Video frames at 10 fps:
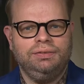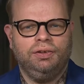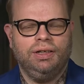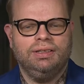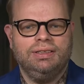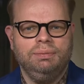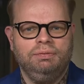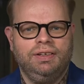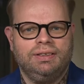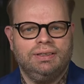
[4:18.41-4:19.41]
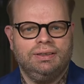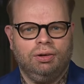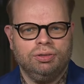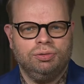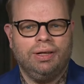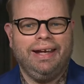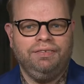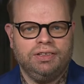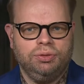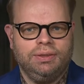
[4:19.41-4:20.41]
Von den 47.000 oder
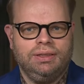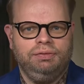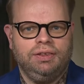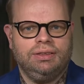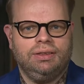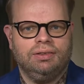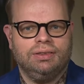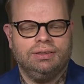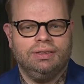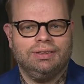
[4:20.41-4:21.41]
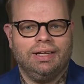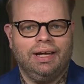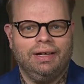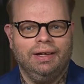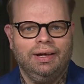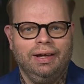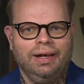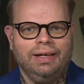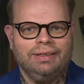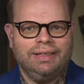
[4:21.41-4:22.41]
etwas über 47.000 sind es allein
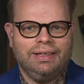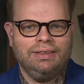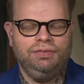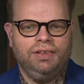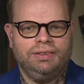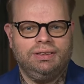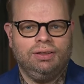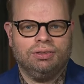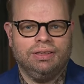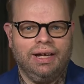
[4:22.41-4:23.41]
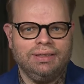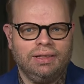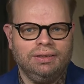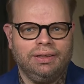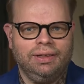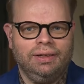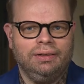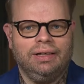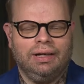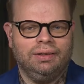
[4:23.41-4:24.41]
46.000
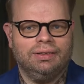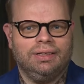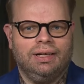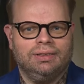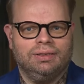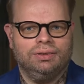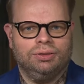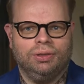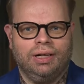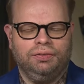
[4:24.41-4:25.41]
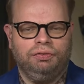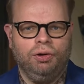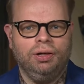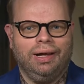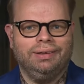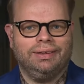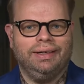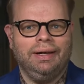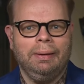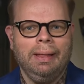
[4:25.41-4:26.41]
Erstanträge. Die andere Zahl sind sogenannte
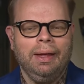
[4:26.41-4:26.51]
Folgeanträge.